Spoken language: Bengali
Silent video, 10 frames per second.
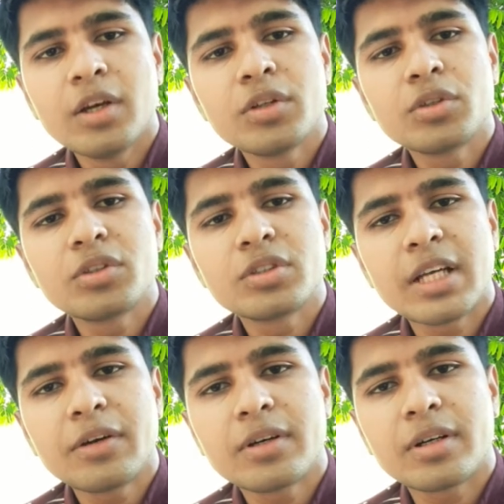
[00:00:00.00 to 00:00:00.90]
তো যাই
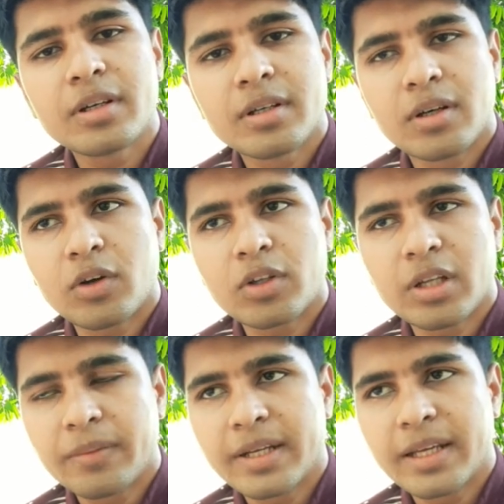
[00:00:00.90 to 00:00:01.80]
হোক কথা না
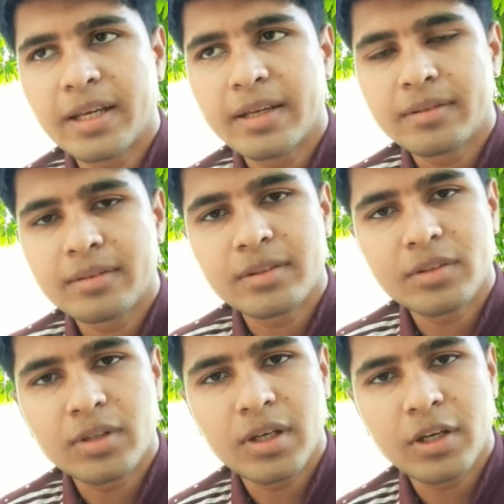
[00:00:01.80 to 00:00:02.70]
বাড়িয়ে
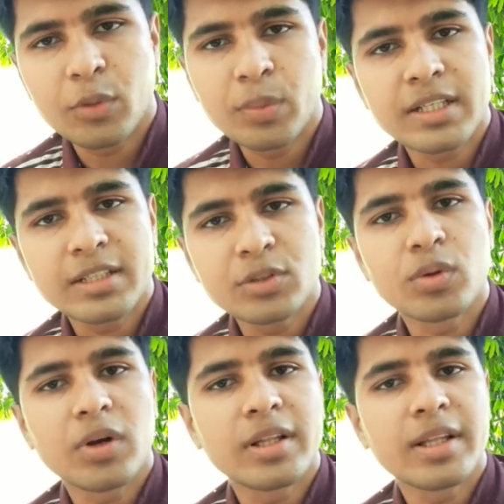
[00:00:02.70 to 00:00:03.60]
কবিতাটি শুরু
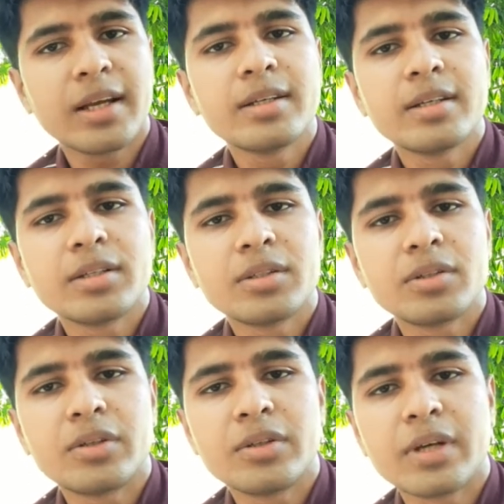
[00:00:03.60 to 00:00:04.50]
করা যায়
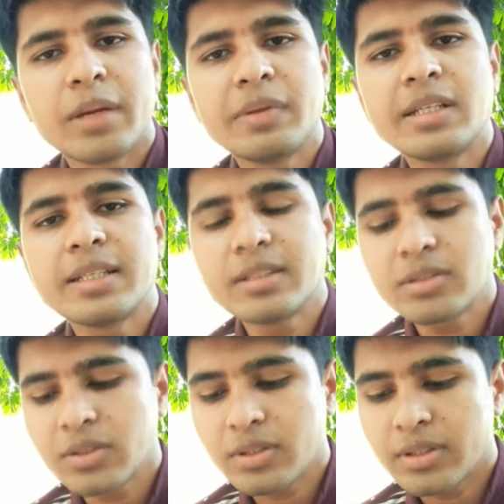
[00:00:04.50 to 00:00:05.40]
তো এমিলি
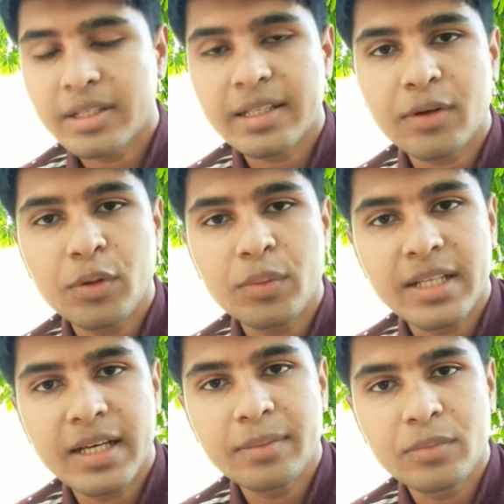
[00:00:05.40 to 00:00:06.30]
ডিকিনসন তার
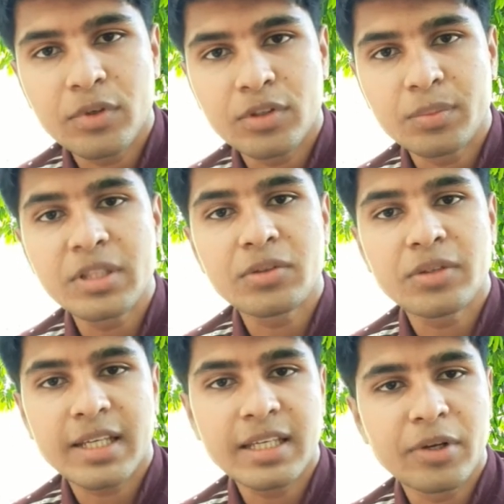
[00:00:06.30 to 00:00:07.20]
কবিতায় মূলত মৃত্যুকে
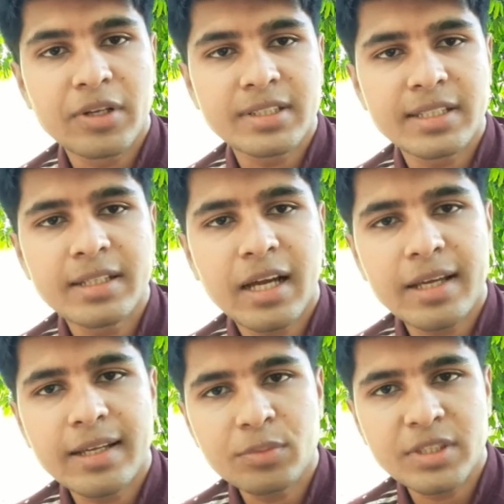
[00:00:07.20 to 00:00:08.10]
কি বলেছেন আগে
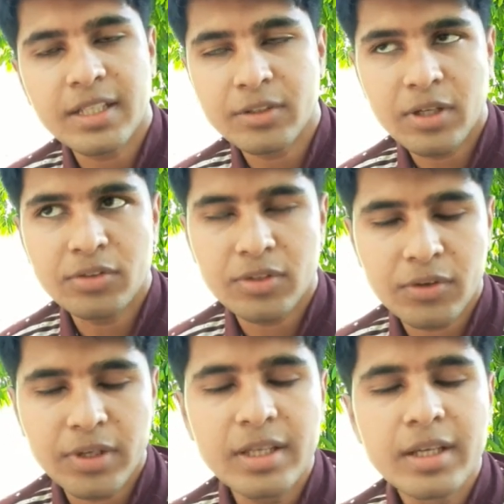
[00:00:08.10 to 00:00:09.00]
একটু বিস্তারিত আলোচনা
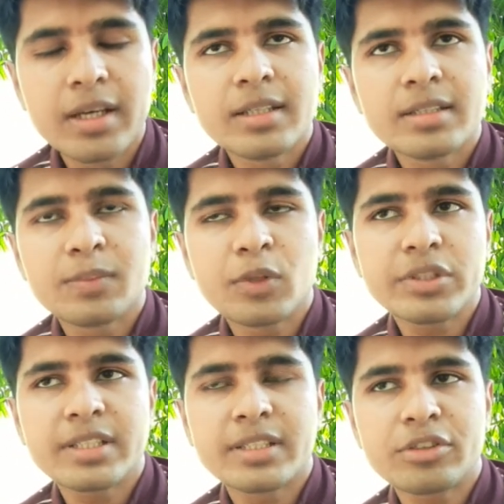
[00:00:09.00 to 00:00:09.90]
করি যে
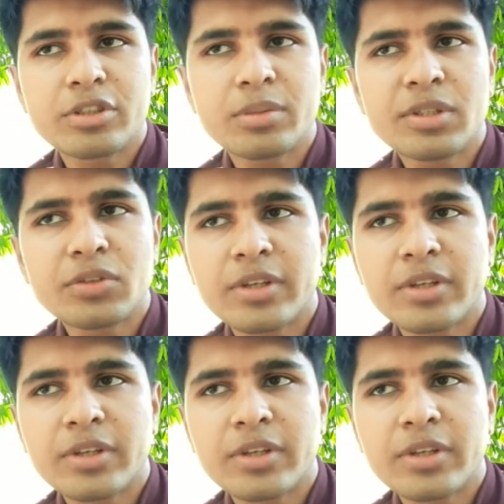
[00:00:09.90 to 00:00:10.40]
বলছেন যে আসলে মৃত্যুটা